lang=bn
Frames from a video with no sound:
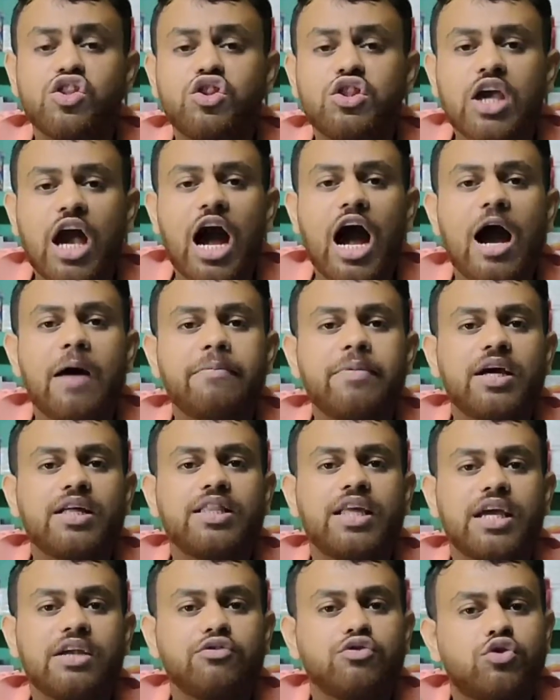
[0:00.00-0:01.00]
যা
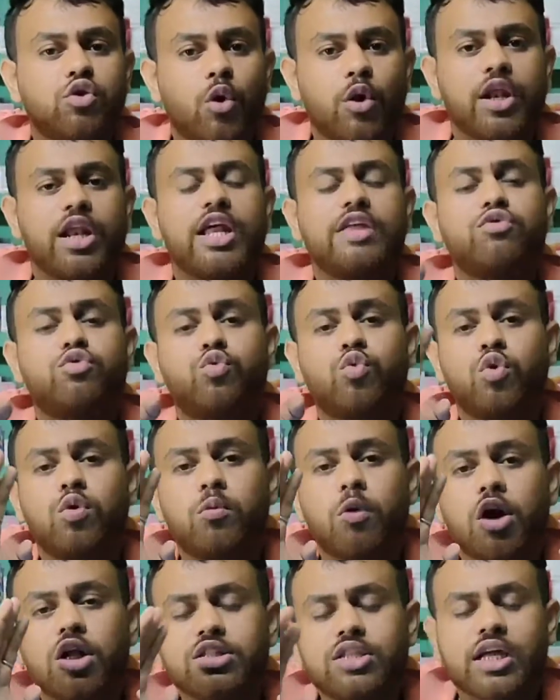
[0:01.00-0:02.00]
আপনাদের শরীরের
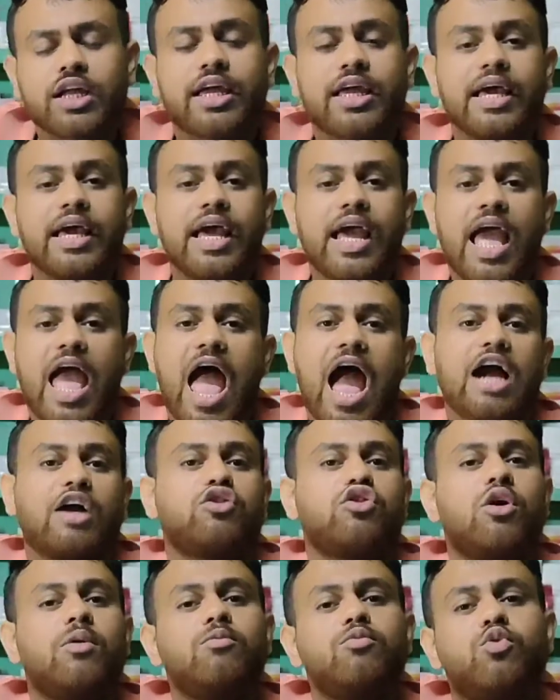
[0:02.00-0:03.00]
দুর্বলতাকে
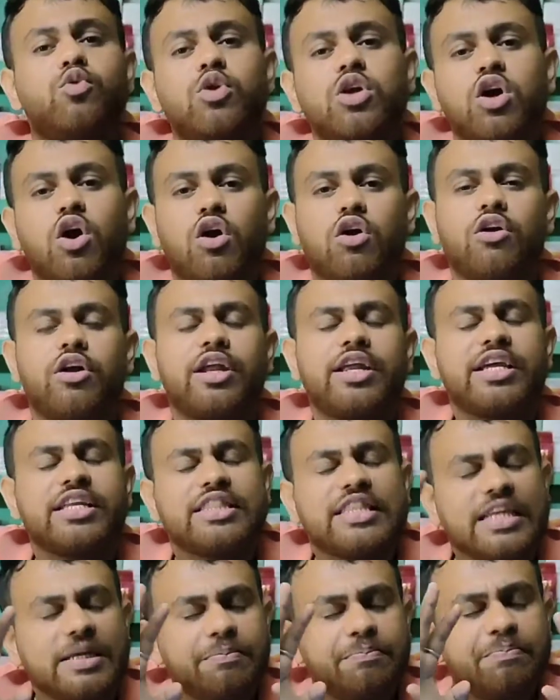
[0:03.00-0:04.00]
একদম দূরীকরণের
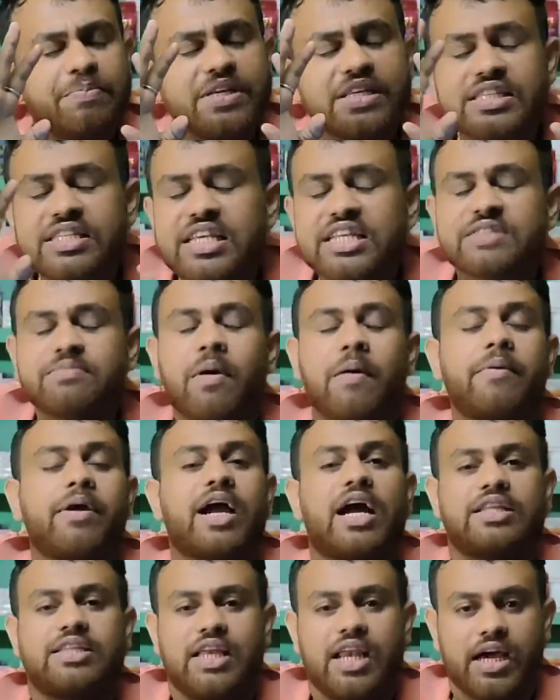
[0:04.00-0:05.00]
ক্ষেত্রে বিশেষভাবে
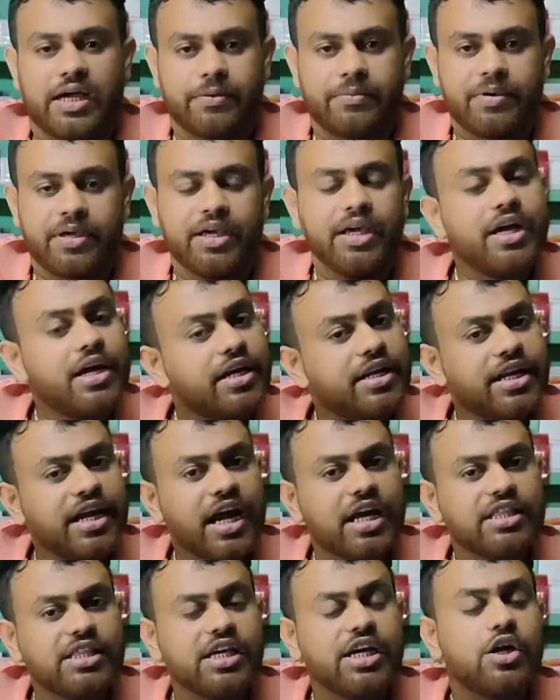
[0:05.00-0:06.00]
কাজে লাগবে ঠিক
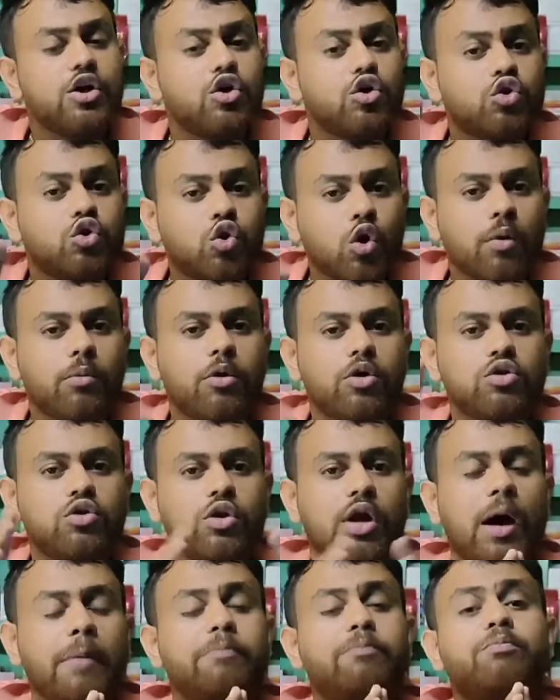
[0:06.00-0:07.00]
আছে তো
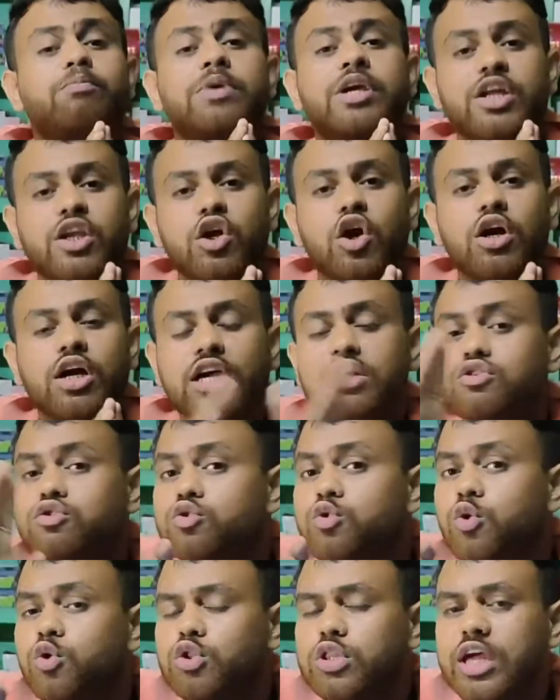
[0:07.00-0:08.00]
বন্ধুরা ভিডিওটা
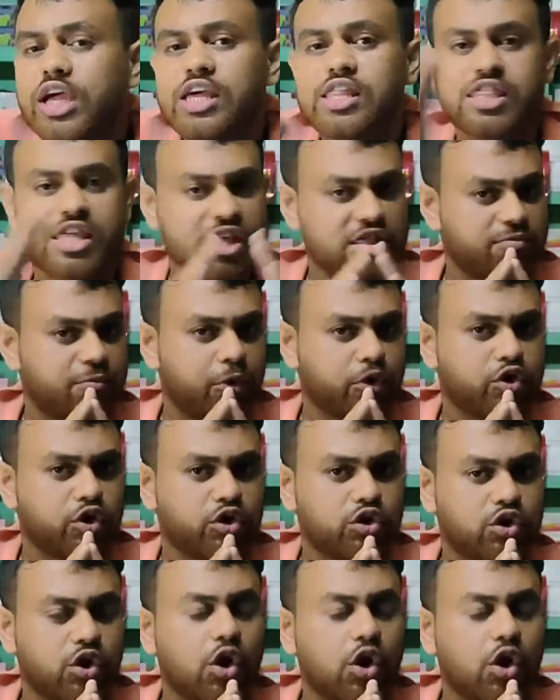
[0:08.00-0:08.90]
শুরু থেকে শেষ পর্যন্ত